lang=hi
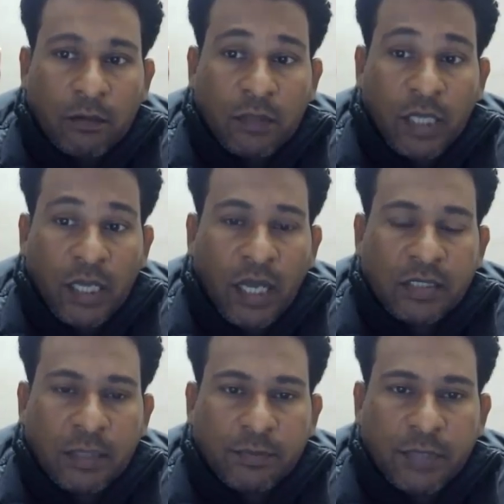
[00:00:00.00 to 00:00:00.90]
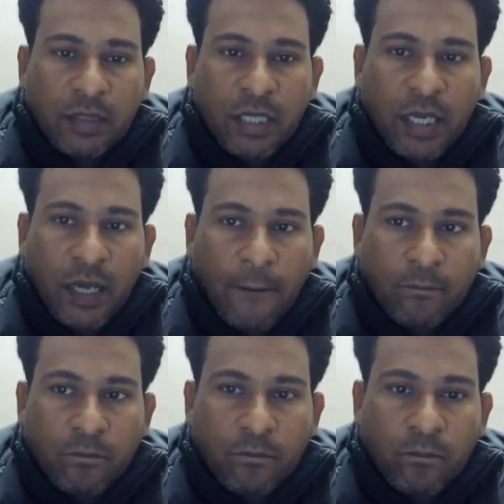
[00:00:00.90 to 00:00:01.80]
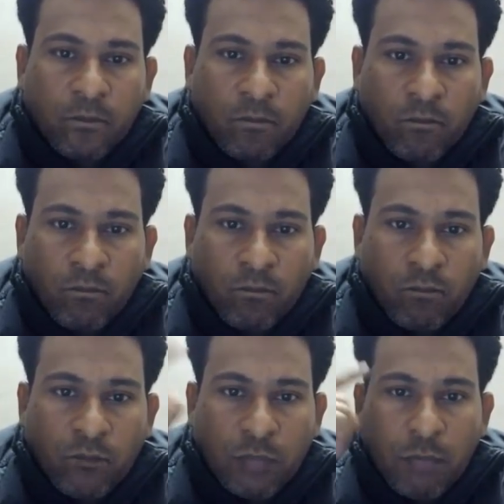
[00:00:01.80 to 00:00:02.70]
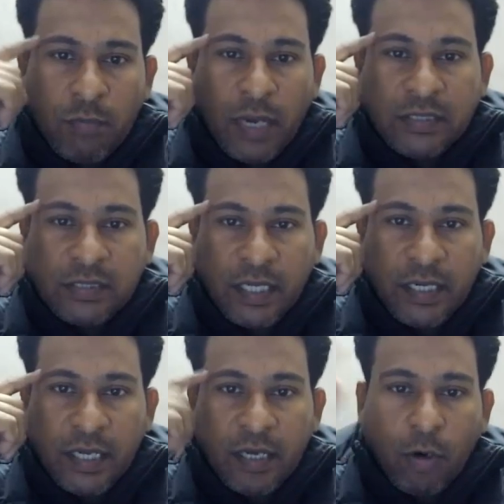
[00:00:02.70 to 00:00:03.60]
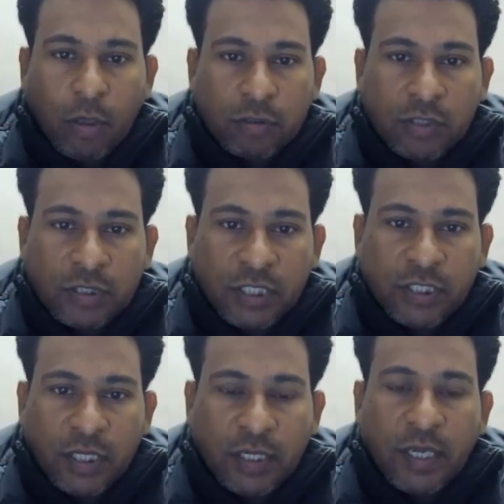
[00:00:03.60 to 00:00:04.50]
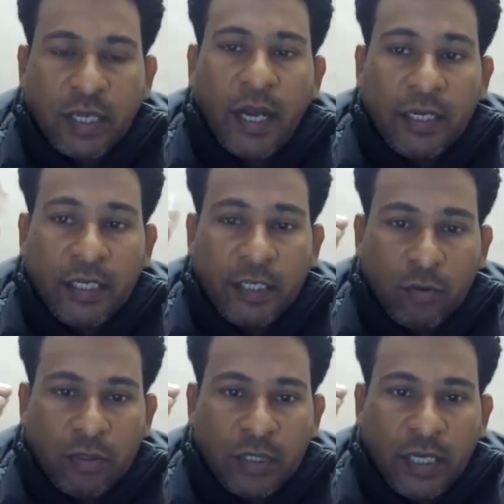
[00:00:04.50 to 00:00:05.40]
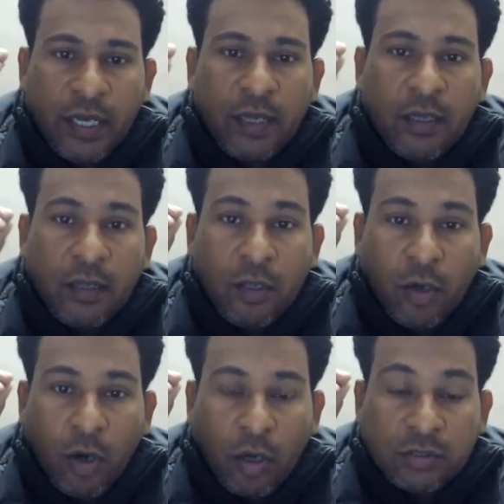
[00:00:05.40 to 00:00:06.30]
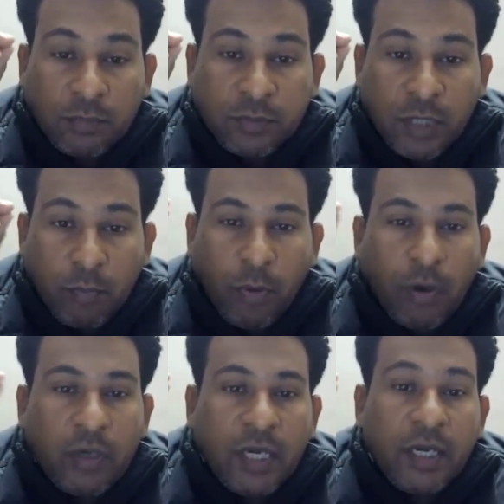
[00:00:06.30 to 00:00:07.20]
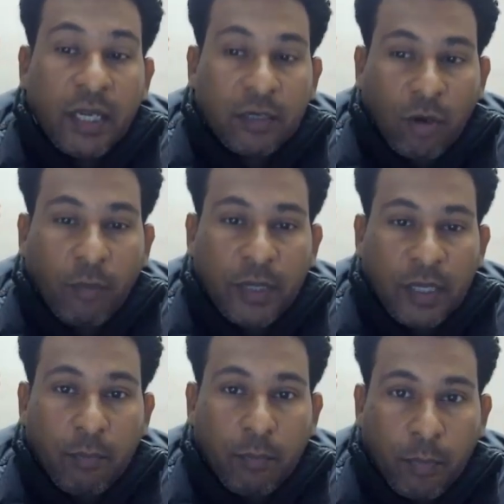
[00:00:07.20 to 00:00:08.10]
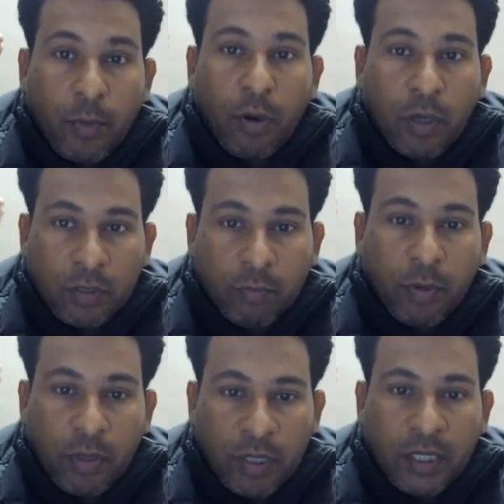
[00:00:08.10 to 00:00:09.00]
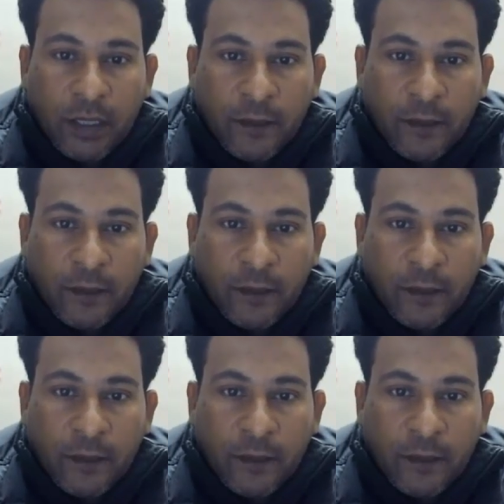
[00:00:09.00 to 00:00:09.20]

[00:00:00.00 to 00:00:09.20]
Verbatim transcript: तेरह स्टेप्स हैं तेरह जिनमें माइंडसेट है ऑटो सजेशन है एटीट्यूड है और सबसे इंपॉर्टेंट एक टॉपिक है बहुत इंपॉर्टेंट